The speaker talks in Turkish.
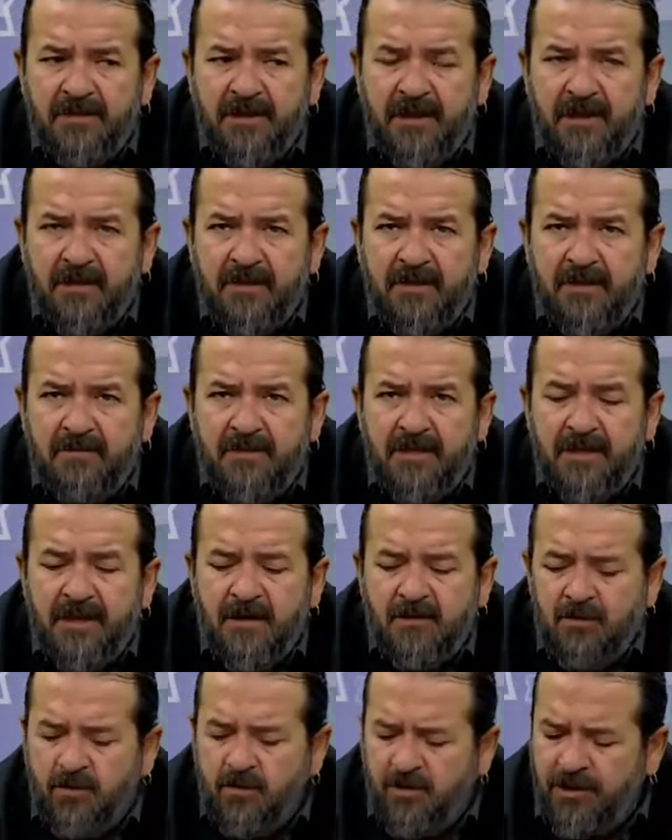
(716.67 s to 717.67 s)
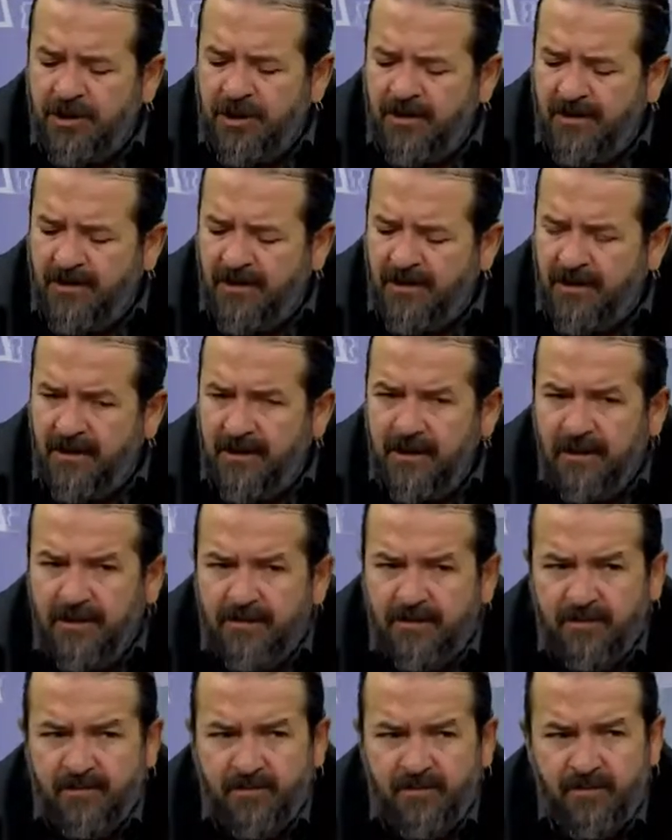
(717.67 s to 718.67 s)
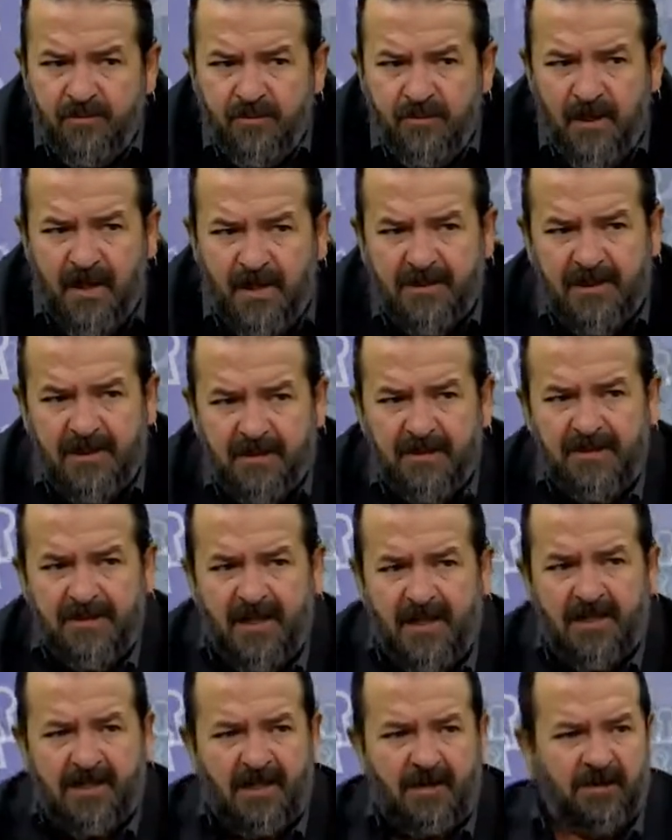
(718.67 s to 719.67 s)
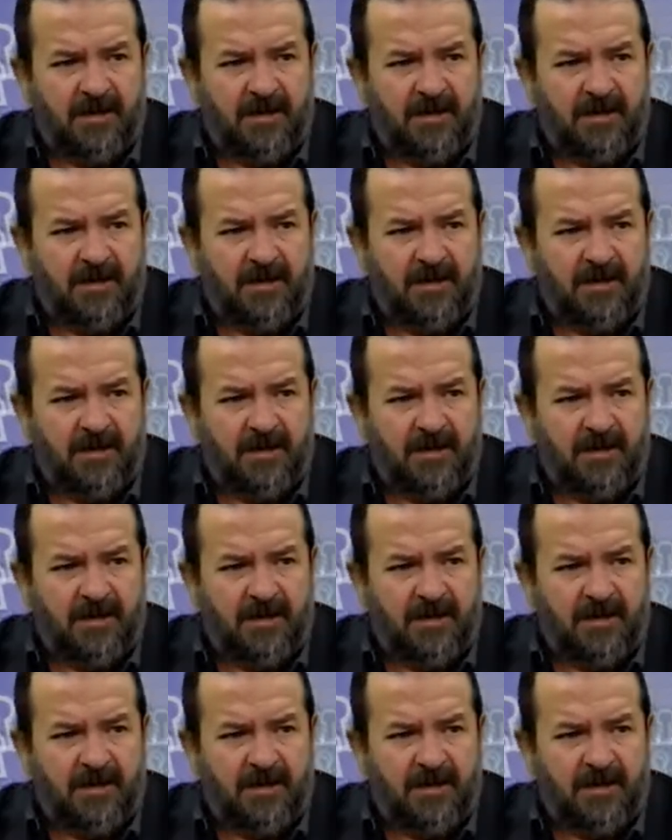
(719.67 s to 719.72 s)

sana sevgili Uğurcan. E, attığımı zannetti,